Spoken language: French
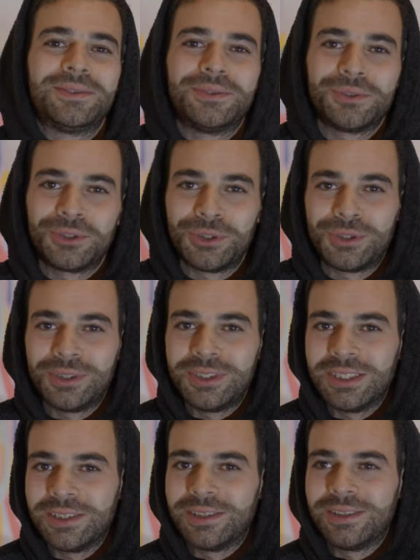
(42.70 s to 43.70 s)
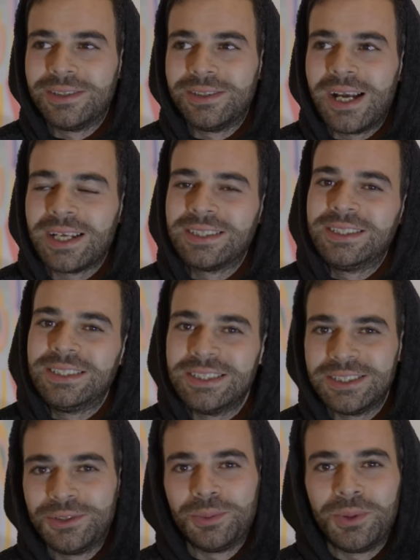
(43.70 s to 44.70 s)
Donc je suis euh,
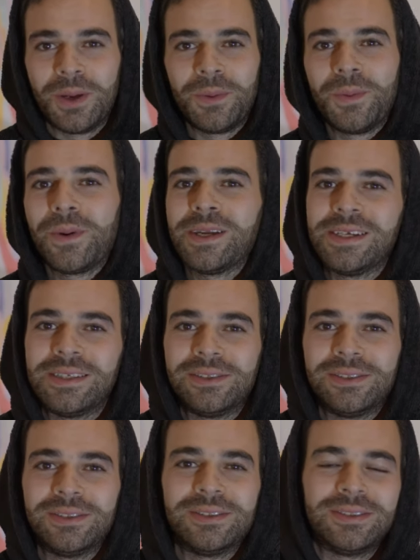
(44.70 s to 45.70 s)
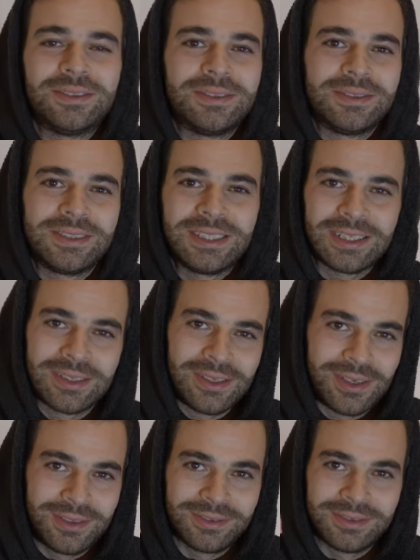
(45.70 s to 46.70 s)
artiste depuis à peu près 4 euh,
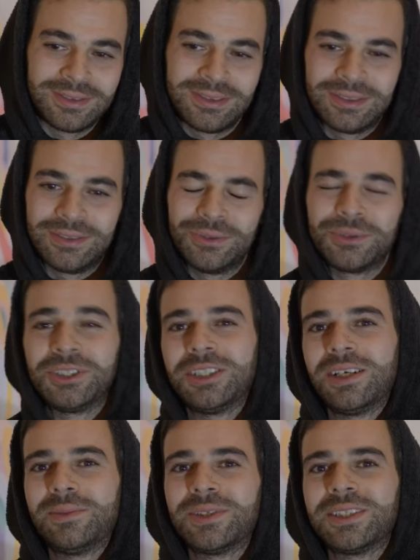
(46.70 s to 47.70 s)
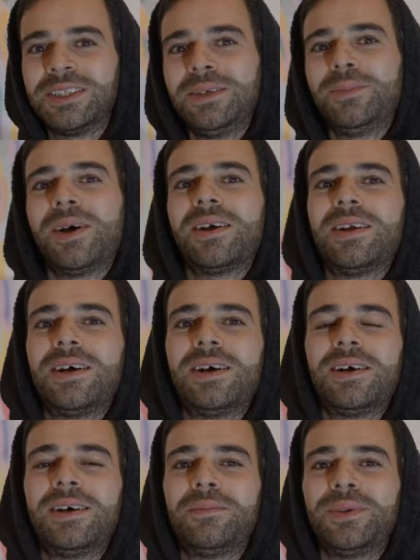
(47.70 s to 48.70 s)
ans. Donc j'ai commencé par
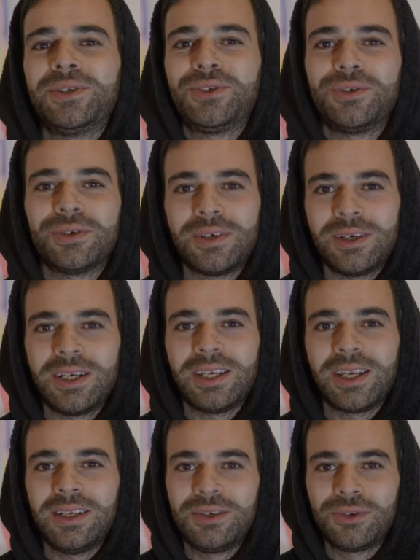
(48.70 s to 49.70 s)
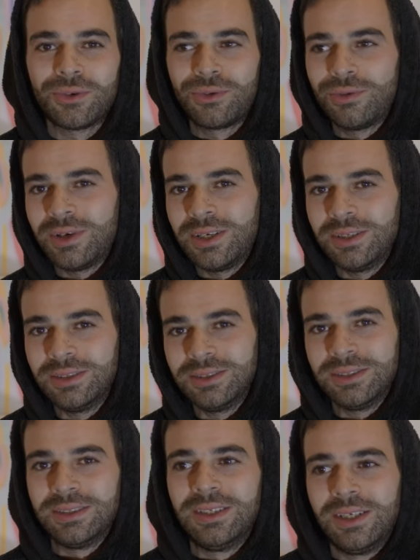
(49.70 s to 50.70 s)
la peinture acrylique sur toile.
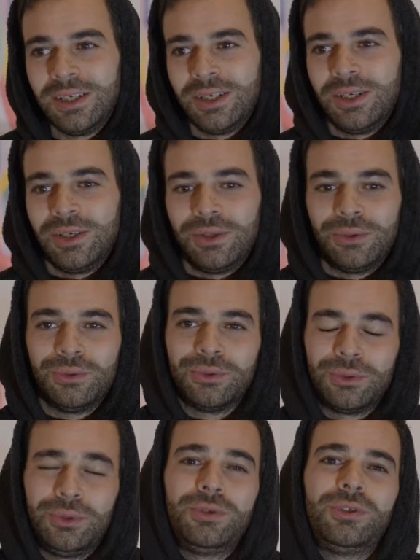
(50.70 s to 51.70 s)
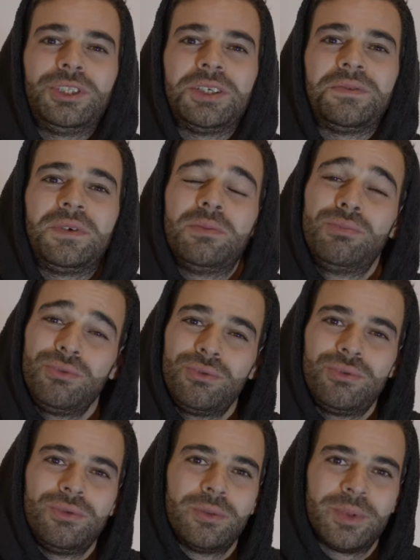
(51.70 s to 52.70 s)
Donc euh, j'ai fait
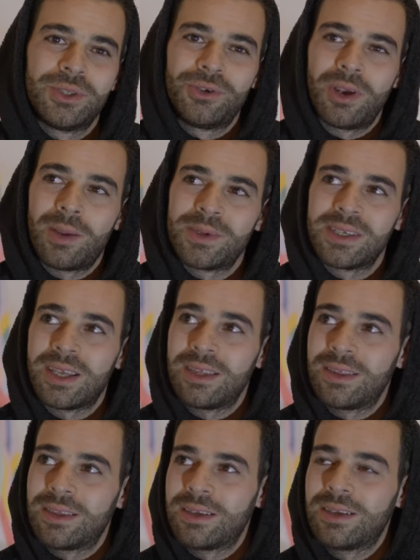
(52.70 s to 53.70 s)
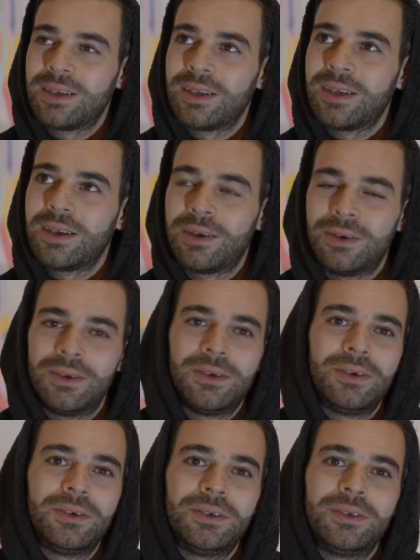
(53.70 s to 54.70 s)
beaucoup de peintures abstraites
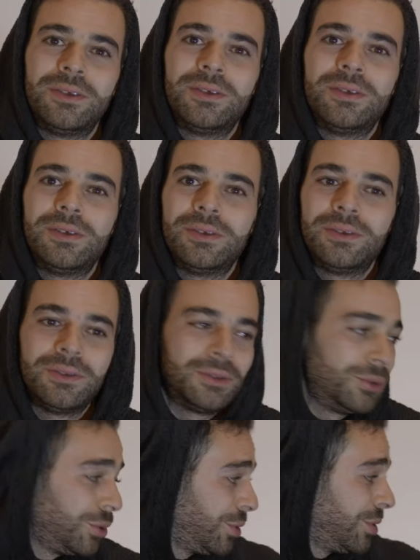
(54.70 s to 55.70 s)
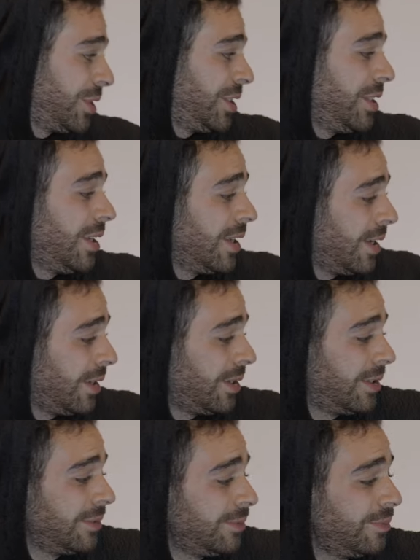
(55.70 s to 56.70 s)
de ce style-là.
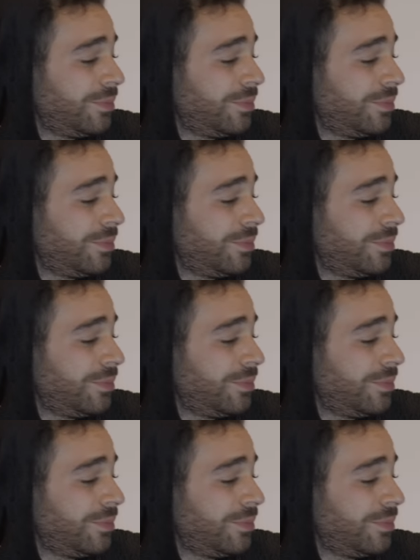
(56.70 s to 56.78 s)
Là.